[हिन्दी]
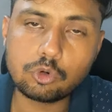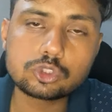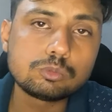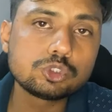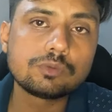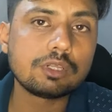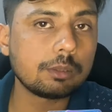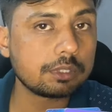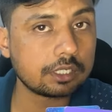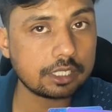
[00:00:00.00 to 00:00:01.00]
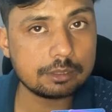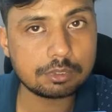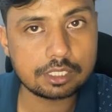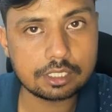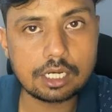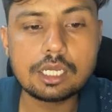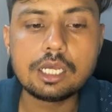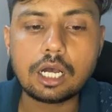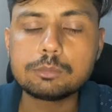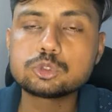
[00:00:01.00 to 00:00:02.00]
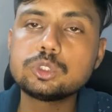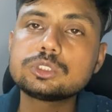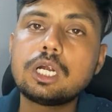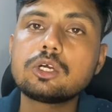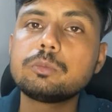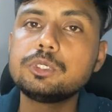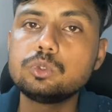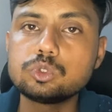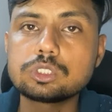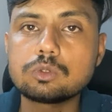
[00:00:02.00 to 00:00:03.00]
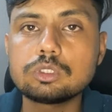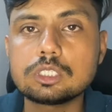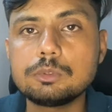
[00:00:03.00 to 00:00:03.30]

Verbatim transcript: वो तो मुझे फिलअप करना ही पड़ेगा अब दोस्तों इस कार्ड को मैं यूज़ करूँगा